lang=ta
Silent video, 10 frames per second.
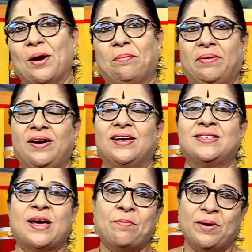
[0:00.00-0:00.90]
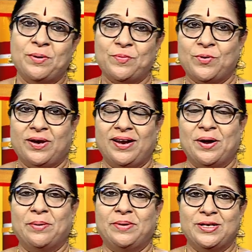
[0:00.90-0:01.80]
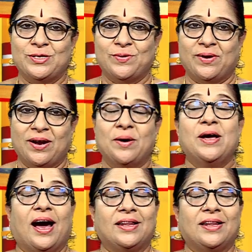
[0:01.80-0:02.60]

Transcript: அப்புறம் நான் சாப்பாடு போடுறேன் அப்படின்னு சொல்லுவாங்களாம்